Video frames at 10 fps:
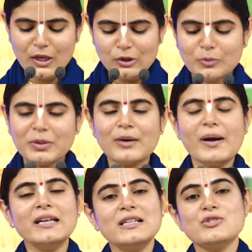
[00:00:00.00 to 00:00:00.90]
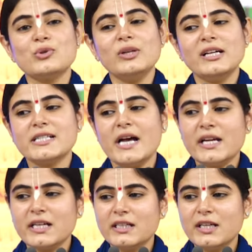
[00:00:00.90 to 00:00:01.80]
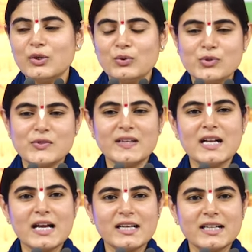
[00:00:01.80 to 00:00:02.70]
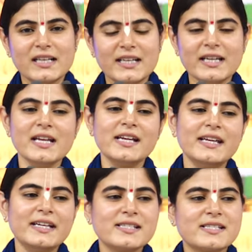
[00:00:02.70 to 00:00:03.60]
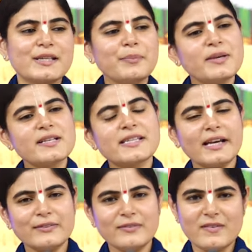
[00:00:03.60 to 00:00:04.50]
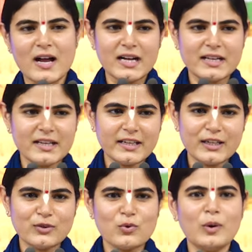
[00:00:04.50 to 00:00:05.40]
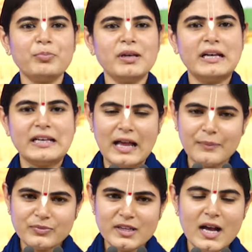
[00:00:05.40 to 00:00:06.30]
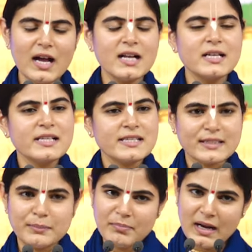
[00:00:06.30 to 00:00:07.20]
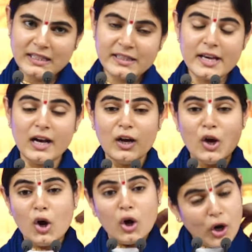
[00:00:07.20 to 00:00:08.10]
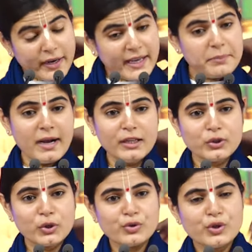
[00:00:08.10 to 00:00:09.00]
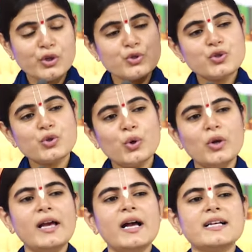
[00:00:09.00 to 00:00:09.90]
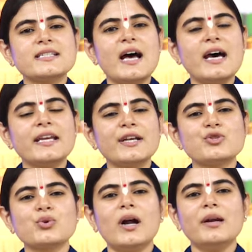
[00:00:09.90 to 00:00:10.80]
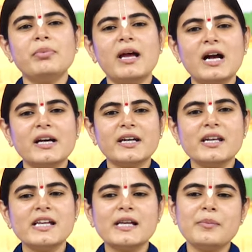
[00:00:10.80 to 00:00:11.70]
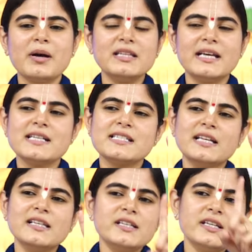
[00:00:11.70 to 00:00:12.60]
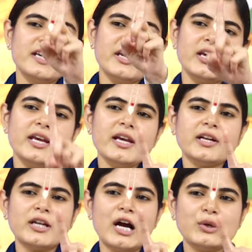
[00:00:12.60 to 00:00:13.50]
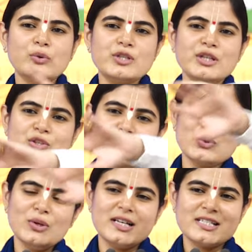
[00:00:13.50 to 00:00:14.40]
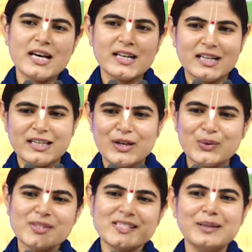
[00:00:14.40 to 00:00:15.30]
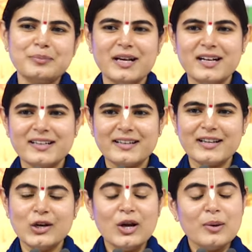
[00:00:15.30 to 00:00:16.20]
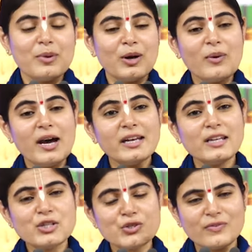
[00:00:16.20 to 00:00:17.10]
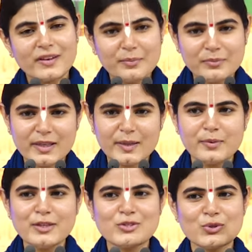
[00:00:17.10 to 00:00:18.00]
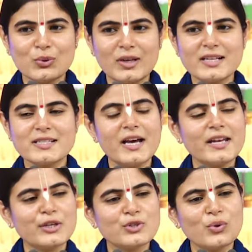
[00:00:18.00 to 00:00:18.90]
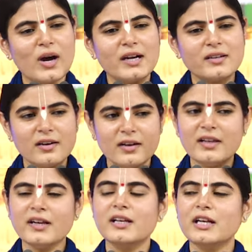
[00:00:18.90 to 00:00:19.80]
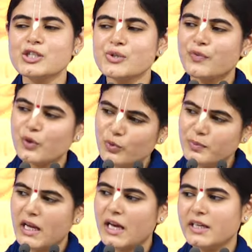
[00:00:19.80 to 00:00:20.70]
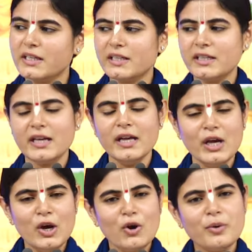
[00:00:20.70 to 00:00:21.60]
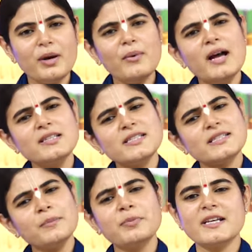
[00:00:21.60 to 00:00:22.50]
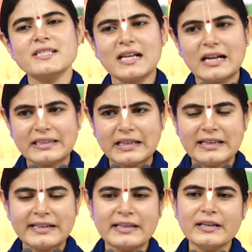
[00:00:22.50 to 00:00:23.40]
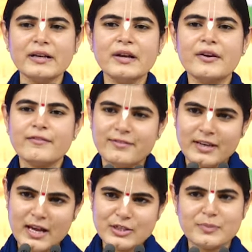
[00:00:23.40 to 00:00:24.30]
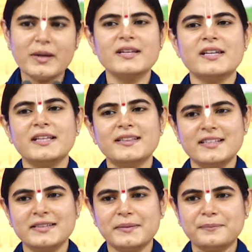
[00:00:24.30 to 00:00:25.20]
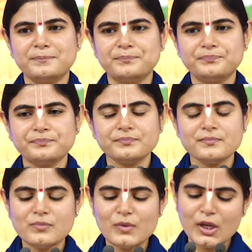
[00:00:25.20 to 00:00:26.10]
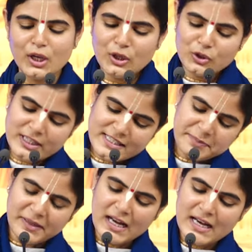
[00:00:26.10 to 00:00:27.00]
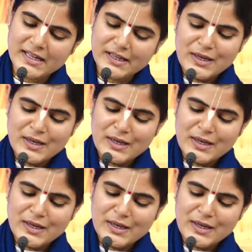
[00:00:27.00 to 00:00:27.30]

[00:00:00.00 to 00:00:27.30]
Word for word: तो भगवान ने सोलह हजार कन्याओं को स्वीकार करके इन सब के साथ विवाह करके इनको अपना नाम दिया सम्मान दिया और एक बात और सोलह हजार एक सौ आठ ब्याह करने के बाद ऐसा नहीं कि एक ठाकुर जी ने सोलह हजार कन्याओं के साथ ब्याह कर लिया भगवान ने स्वयं के भी सोलह हजार एक सौ आठ अलग अलग स्वरूप धारण किए और भगवान सबके साथ अलग अलग विराजमान रहते थे तो इस प्रकार